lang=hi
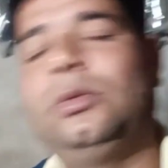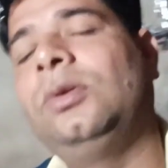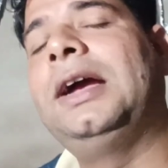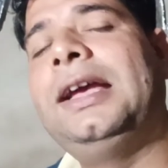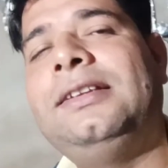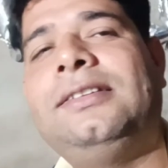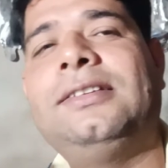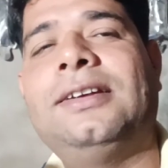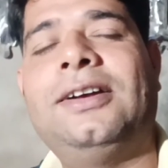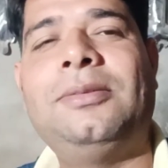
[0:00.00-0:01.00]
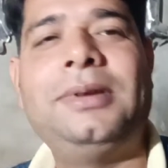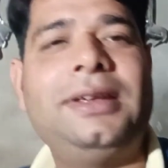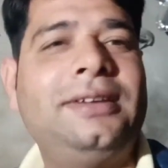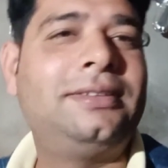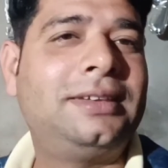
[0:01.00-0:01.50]
तो गाइज
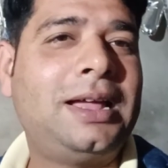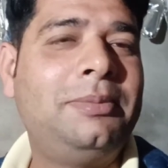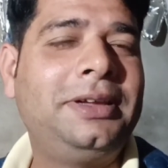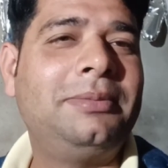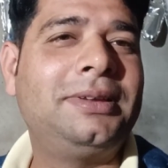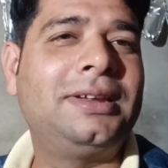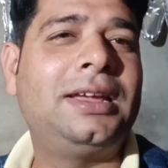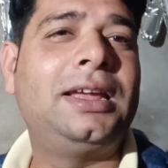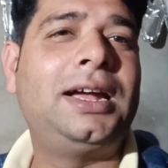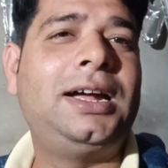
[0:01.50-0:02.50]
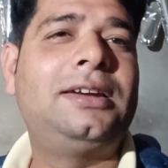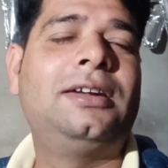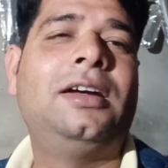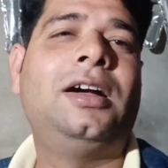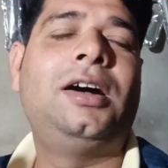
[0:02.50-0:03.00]
अभी शाम के बज रहे हैं
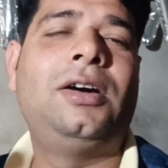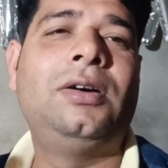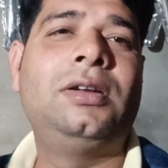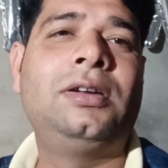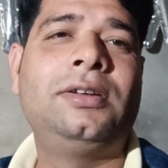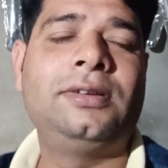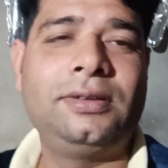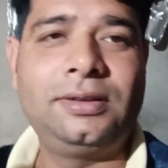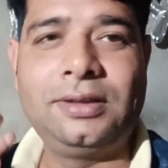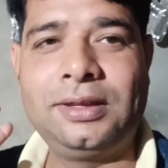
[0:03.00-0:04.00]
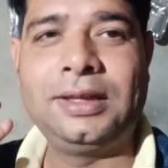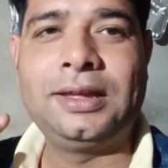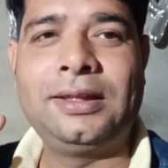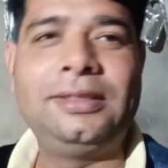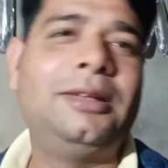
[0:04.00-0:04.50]
आठ और
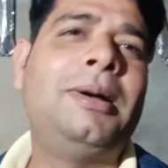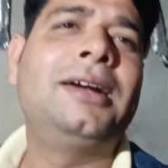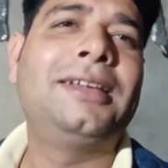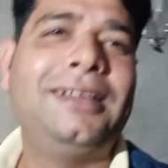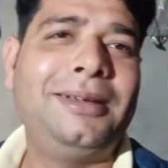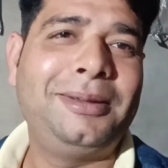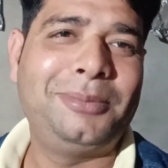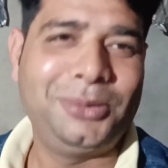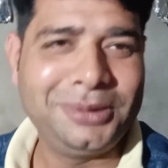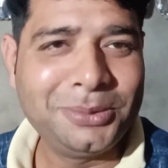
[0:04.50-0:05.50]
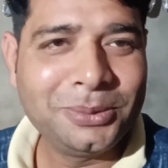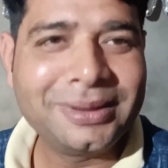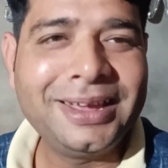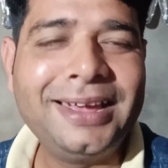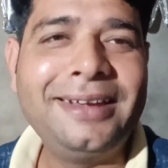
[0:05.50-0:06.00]
दवा के भोजन हो
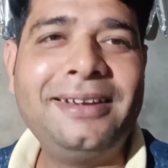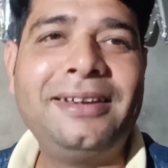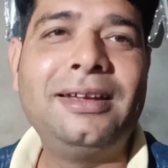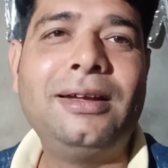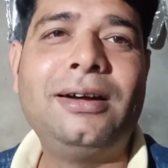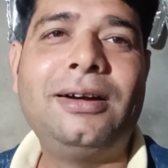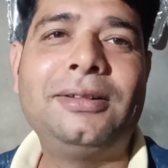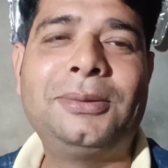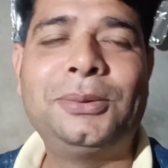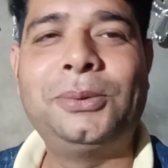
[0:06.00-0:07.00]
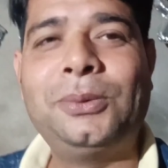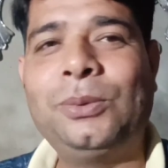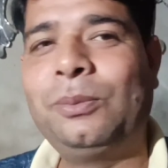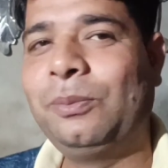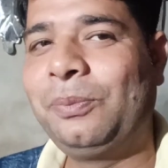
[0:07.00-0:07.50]
गया है तो
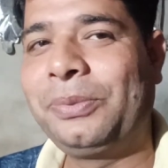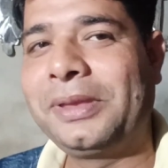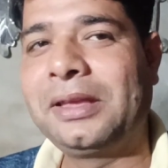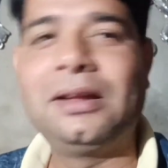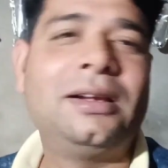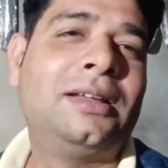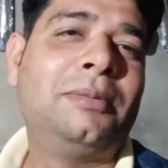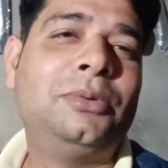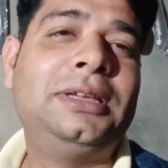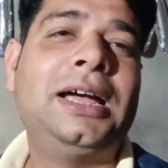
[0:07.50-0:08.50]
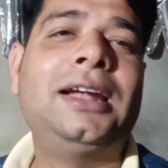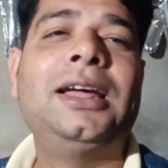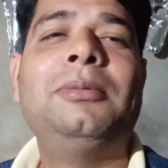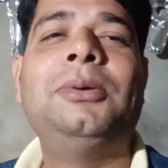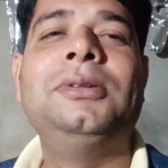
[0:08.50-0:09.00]
मुझे आ
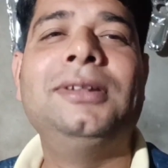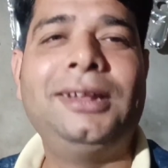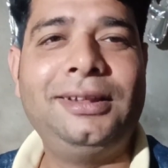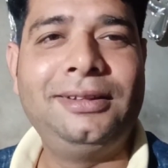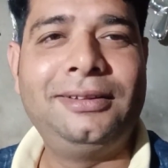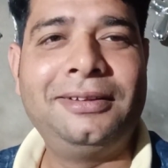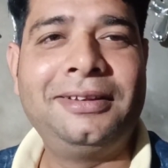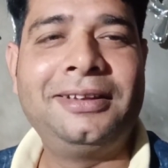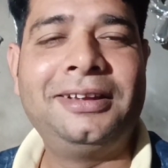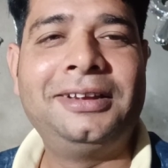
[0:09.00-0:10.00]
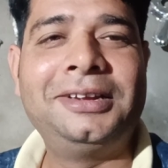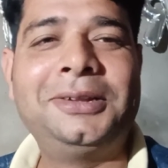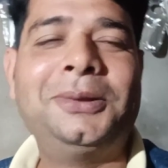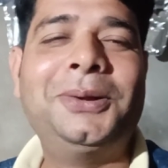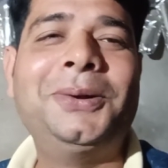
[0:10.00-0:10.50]
रहा है बहुत नींद
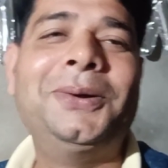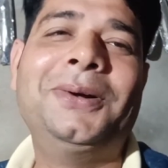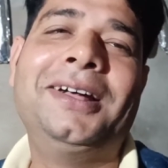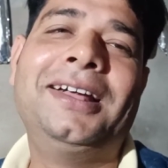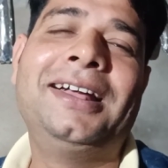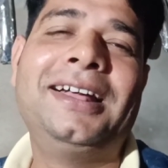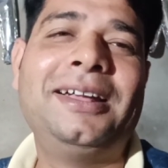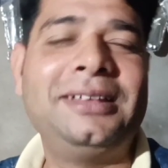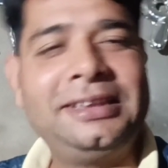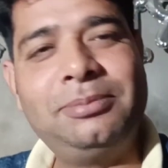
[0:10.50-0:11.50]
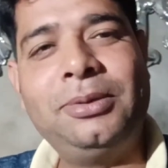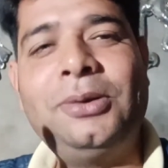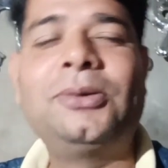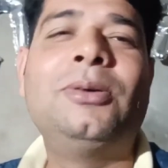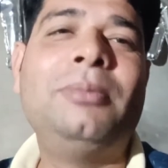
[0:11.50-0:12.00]
तो इस
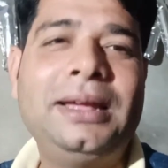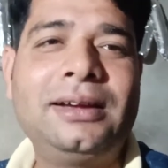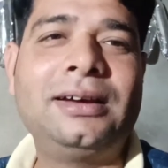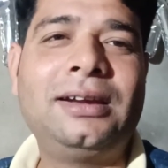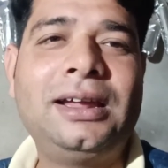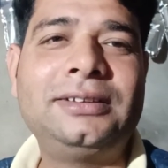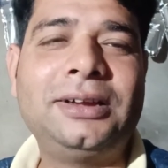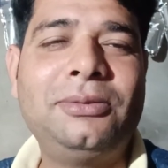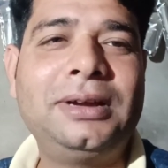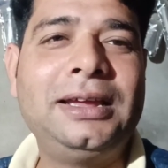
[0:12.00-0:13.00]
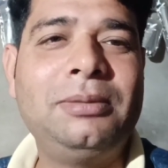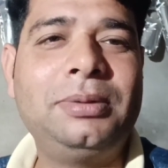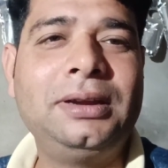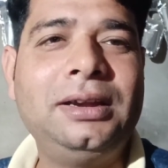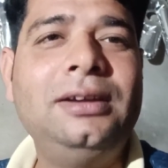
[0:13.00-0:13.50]
ब्लॉग को मैं करना चाहूँगा यहाँ
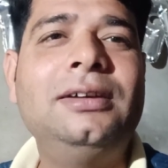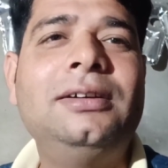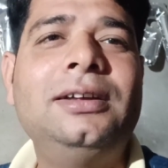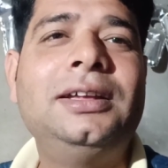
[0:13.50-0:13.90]
पर इंड